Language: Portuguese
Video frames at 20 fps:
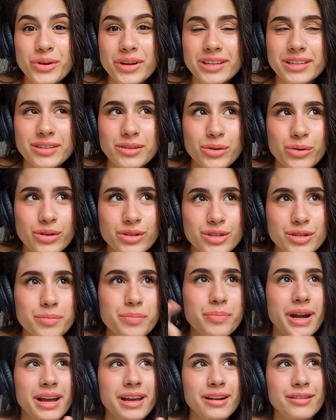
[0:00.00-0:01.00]
tô aqui hoje
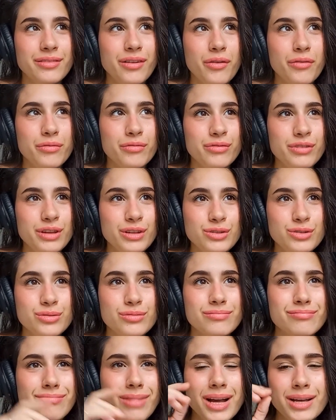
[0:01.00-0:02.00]
pra gravar um
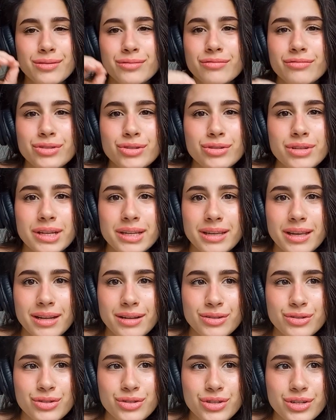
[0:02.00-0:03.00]
vídeo, mais um vídeo
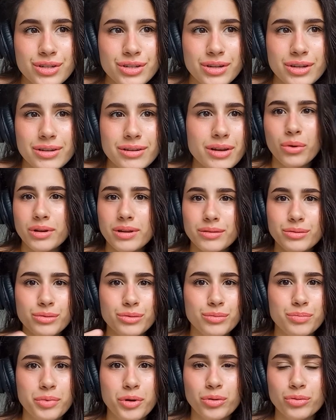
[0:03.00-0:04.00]
daqueles de
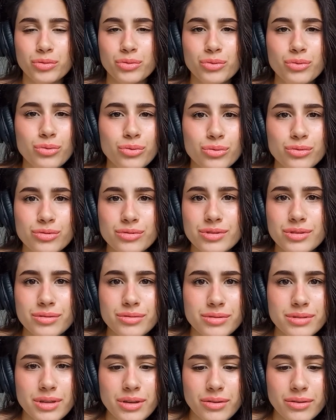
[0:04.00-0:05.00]
olhando produtos e
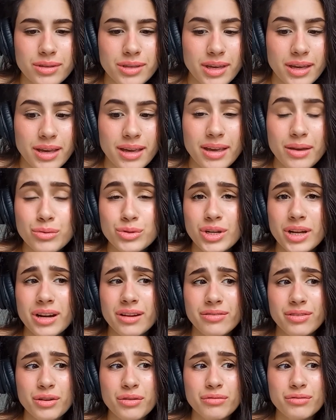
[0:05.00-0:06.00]
não sei o que. Eu já
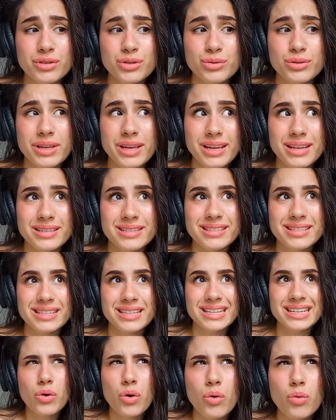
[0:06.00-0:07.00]
gravei um vídeo
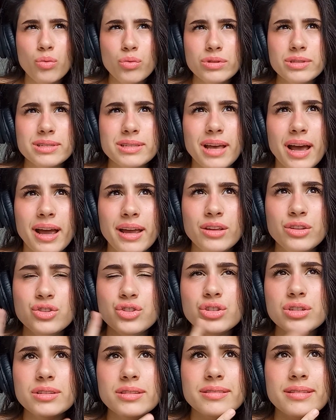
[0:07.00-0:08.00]
desse com o
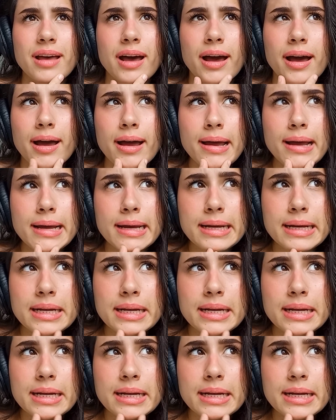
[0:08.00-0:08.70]
site da...